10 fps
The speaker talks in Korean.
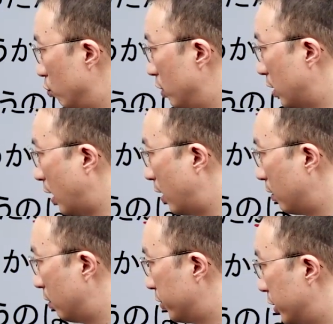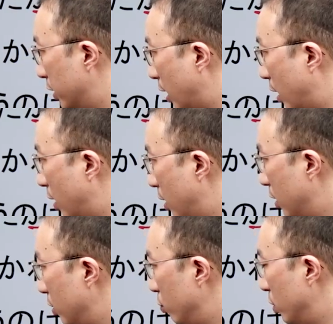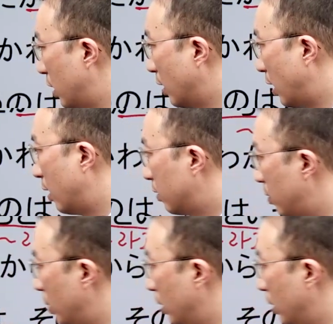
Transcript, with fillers: 유익한 것이다. 유익하다 그런